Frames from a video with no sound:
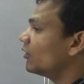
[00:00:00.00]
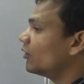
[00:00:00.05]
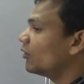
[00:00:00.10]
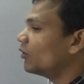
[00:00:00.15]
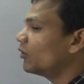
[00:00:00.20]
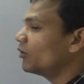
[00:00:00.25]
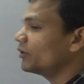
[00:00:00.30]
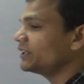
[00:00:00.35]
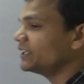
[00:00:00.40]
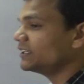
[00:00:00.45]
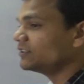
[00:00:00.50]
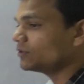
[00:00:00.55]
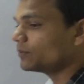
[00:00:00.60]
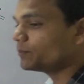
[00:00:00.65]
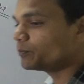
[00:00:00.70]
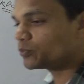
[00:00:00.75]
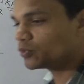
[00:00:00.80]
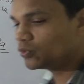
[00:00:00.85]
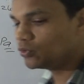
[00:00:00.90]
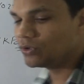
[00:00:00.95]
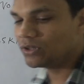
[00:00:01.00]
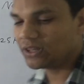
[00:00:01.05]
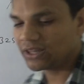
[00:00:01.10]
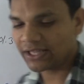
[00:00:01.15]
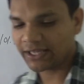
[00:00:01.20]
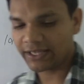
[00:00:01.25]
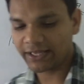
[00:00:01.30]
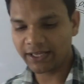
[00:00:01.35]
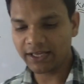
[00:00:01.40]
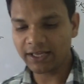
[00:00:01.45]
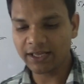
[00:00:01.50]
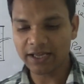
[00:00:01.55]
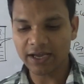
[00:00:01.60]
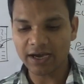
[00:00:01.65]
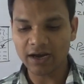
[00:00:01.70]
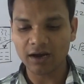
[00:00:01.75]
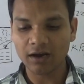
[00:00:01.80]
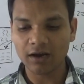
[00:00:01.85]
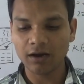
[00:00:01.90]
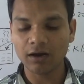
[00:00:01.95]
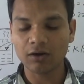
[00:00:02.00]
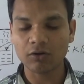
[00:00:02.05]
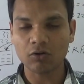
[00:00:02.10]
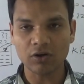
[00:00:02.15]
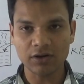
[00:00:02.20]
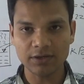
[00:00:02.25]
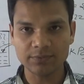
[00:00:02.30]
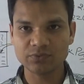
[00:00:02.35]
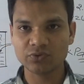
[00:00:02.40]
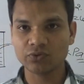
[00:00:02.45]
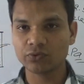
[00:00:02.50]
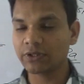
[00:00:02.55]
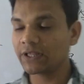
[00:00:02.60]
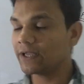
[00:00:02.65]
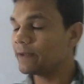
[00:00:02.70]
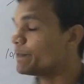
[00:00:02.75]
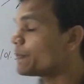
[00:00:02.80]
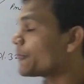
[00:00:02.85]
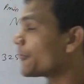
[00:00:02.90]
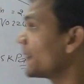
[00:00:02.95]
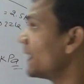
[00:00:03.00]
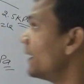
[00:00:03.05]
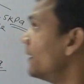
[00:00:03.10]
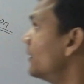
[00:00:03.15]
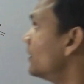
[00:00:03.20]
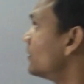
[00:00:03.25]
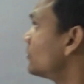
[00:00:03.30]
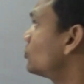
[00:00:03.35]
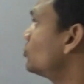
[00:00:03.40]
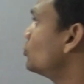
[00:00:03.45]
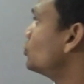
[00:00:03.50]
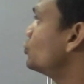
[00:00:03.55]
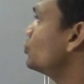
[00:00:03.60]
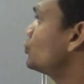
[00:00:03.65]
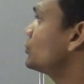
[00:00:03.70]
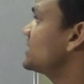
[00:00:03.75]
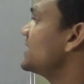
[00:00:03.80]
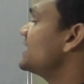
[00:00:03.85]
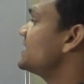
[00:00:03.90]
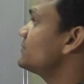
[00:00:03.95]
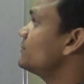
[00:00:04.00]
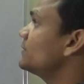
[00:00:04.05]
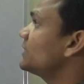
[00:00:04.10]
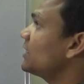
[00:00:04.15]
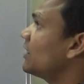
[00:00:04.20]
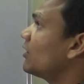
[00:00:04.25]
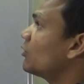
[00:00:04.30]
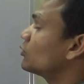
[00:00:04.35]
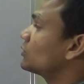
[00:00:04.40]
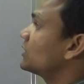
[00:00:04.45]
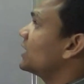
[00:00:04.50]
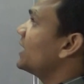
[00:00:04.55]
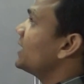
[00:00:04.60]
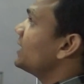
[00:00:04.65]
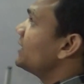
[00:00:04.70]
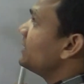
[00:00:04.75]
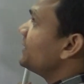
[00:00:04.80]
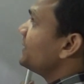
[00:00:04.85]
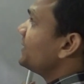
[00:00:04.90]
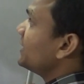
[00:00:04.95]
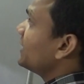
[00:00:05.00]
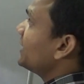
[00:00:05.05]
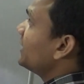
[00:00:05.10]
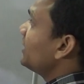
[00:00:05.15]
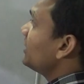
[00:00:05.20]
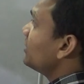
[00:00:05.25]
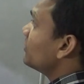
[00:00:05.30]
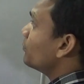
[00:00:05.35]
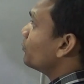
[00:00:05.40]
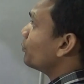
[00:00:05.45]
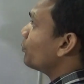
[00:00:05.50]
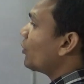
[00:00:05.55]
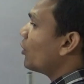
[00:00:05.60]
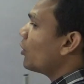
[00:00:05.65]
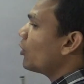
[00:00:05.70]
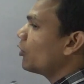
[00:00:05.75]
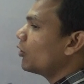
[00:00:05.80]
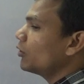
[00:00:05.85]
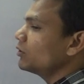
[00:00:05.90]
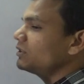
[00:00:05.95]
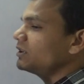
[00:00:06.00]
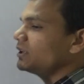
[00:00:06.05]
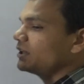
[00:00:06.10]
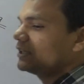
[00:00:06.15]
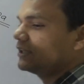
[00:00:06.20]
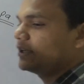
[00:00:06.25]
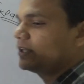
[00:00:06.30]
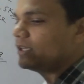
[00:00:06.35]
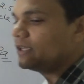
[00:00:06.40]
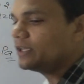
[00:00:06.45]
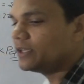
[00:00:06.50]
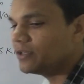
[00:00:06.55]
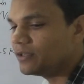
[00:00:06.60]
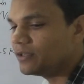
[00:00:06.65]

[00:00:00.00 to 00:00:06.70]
और ये जब फूटते हैं कॉलेप्स होते हैं तो उस केस में क्या होता है ये बहुत ही